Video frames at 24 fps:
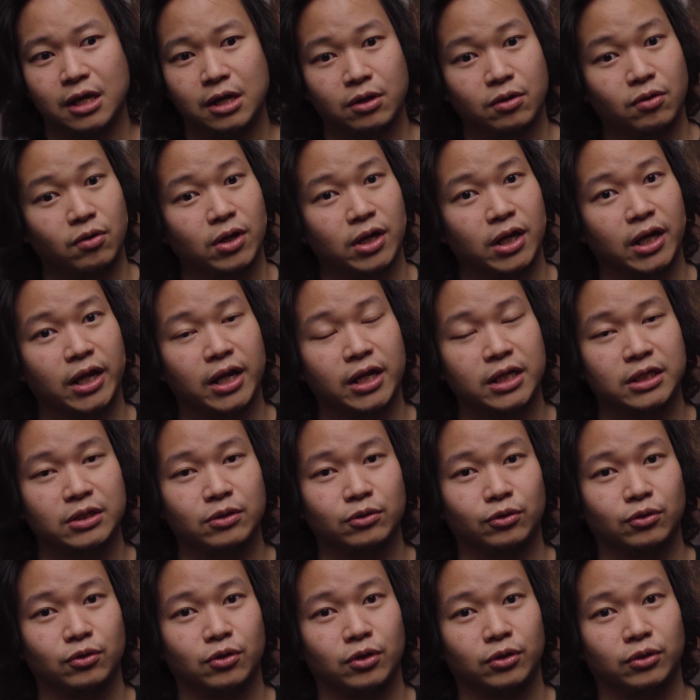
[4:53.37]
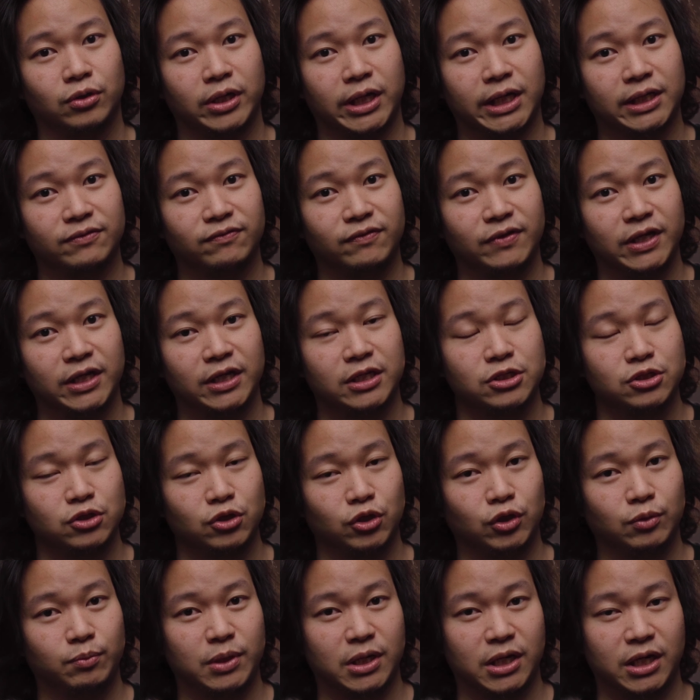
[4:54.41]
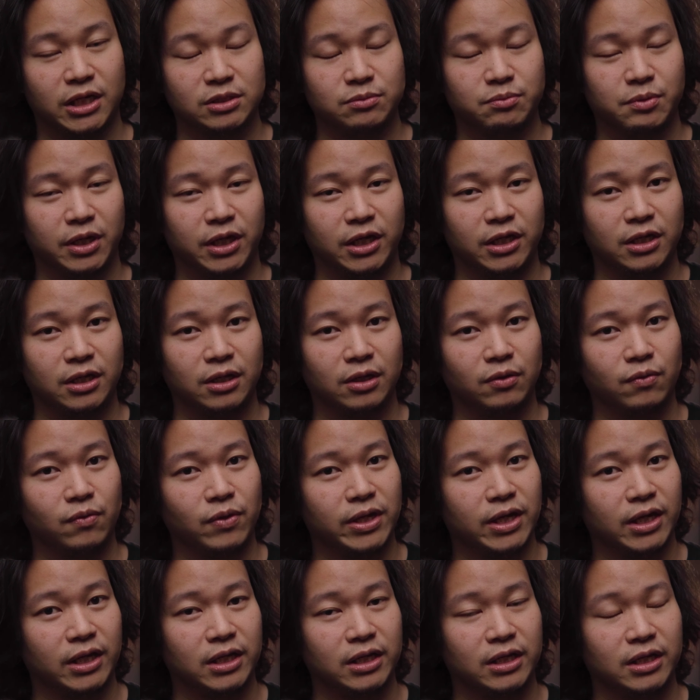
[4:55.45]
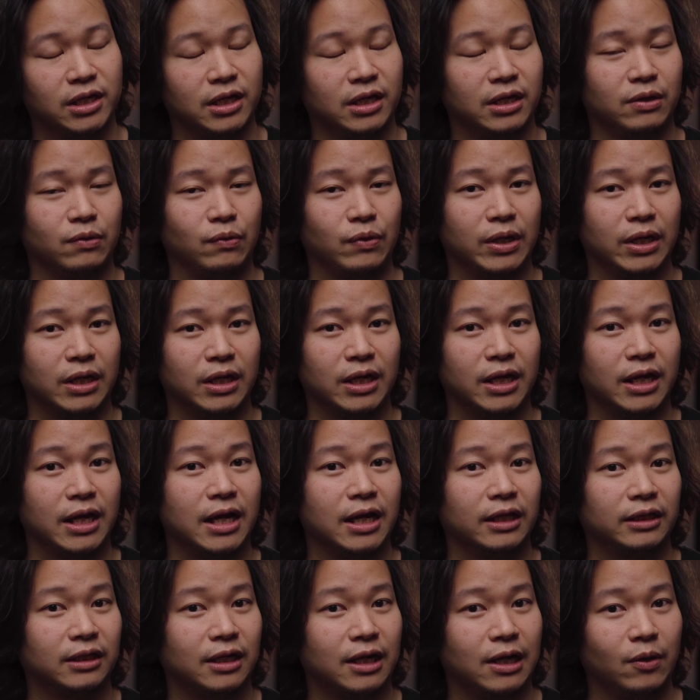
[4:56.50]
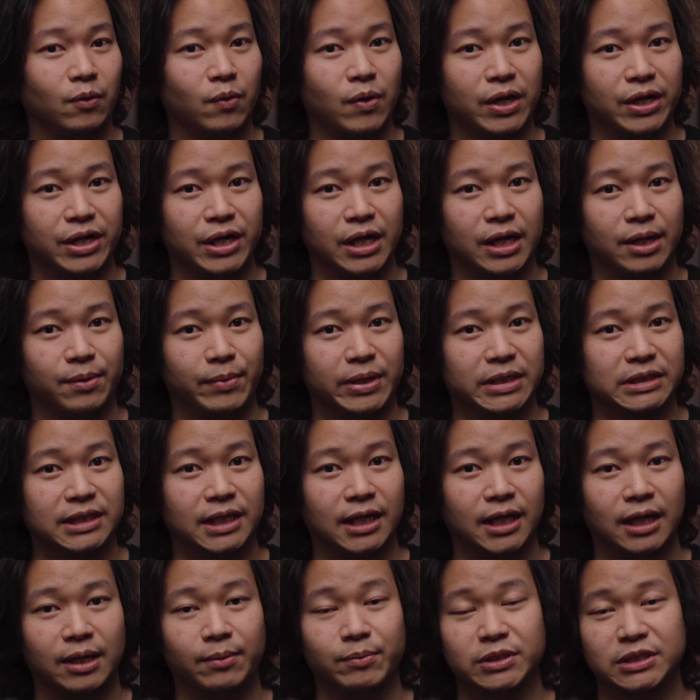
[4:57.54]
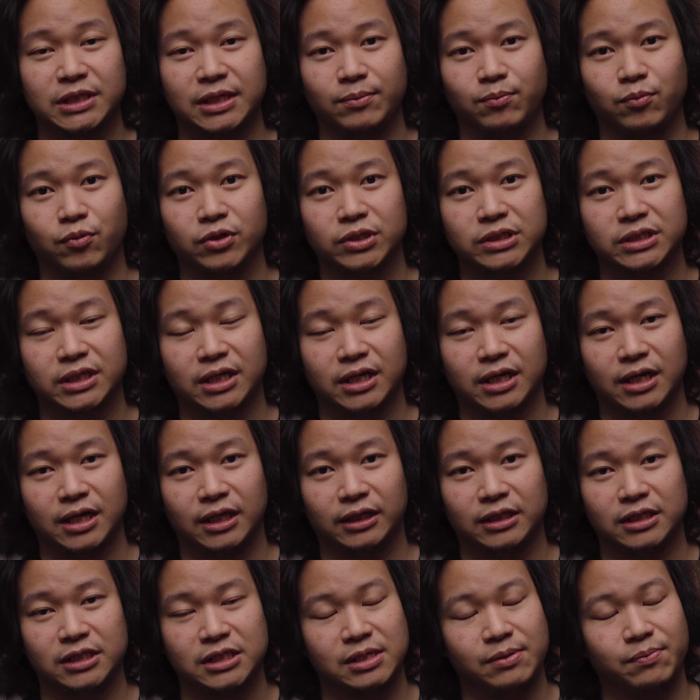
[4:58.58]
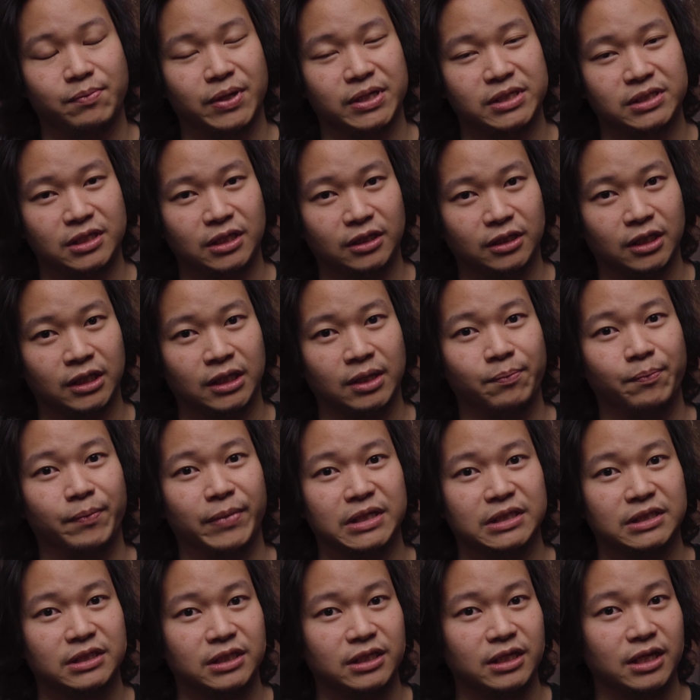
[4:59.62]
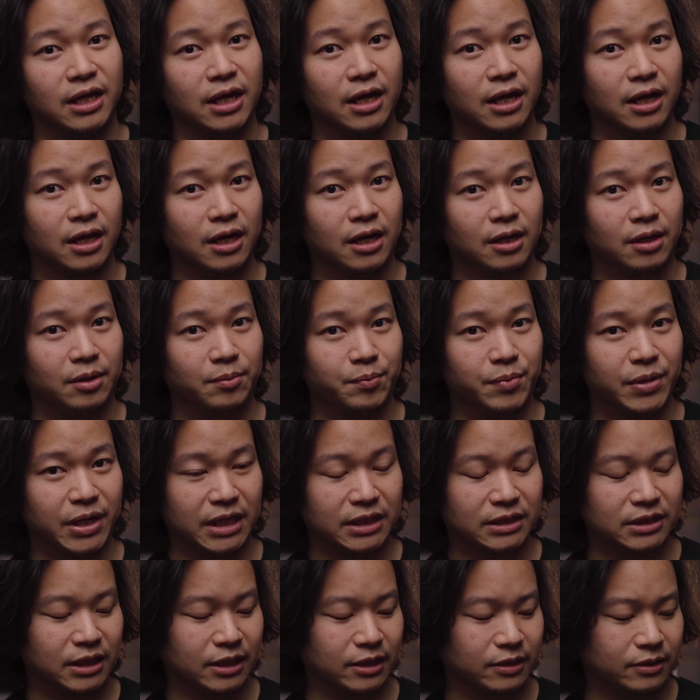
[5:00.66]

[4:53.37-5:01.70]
Kalau kalian hanya untuk nonton Netflix, YouTube, dan lain sebagainya, gue yakin ya udah nggak terlalu ada masalah meskipun secara latency pasti tetap masih berasa.